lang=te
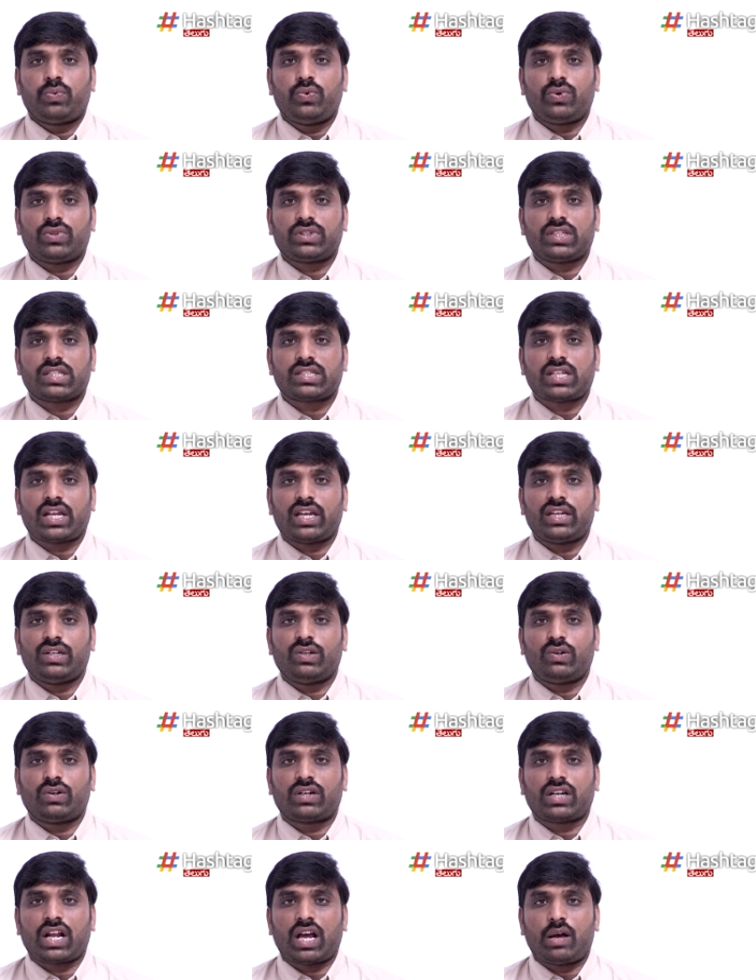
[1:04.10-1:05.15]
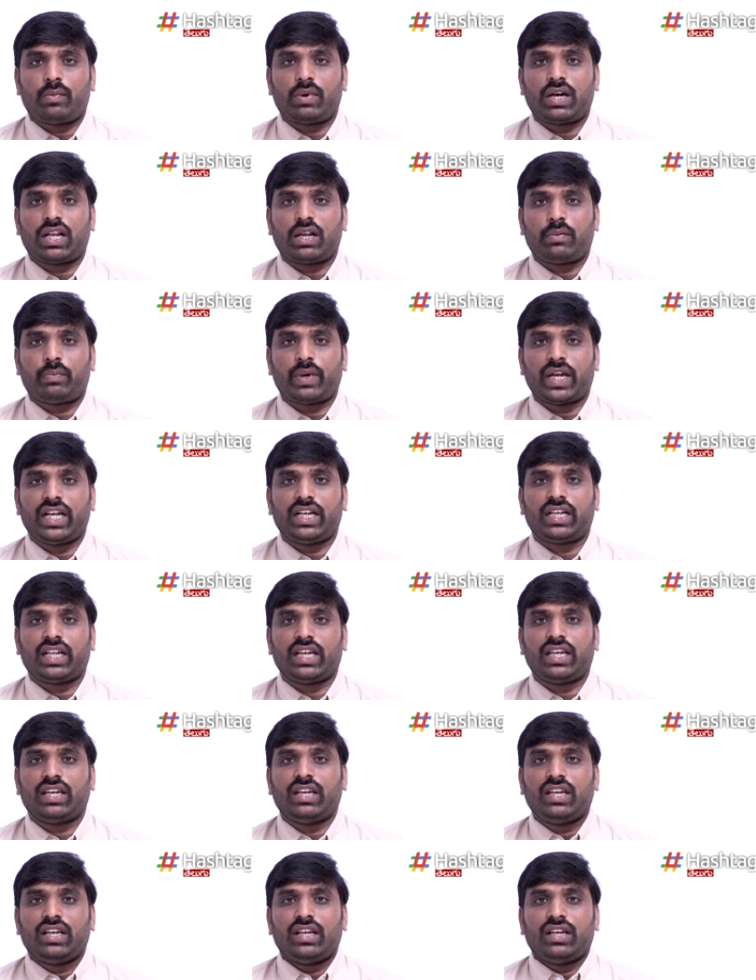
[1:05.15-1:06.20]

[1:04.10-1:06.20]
పూర్తి స్థాయిలో గ్రామాల బయటే